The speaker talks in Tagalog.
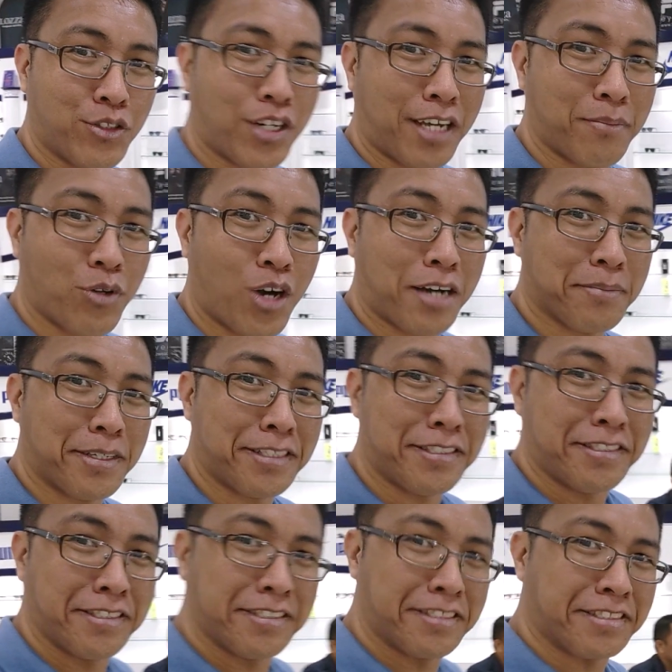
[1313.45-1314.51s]
dito kay Muhammad
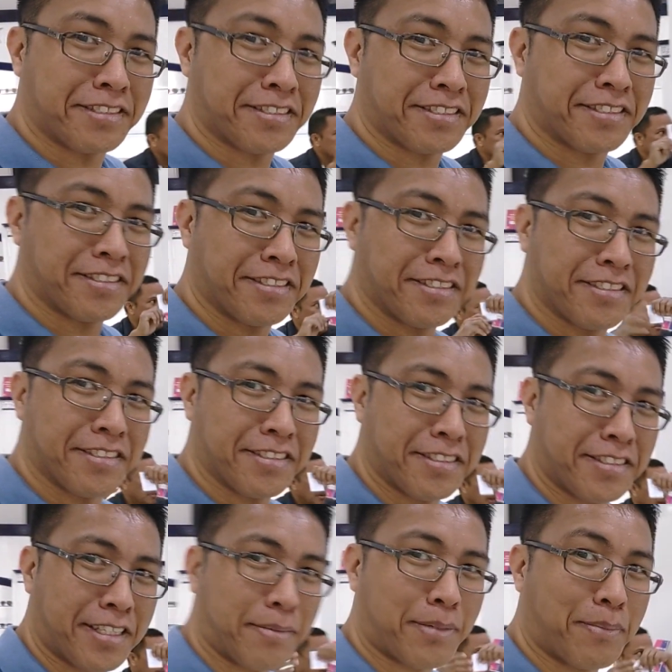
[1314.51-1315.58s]

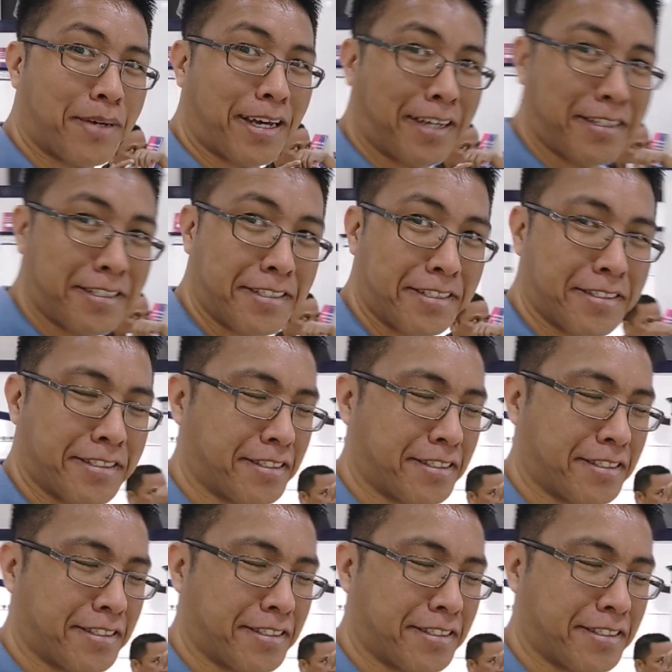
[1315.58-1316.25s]
na mabait.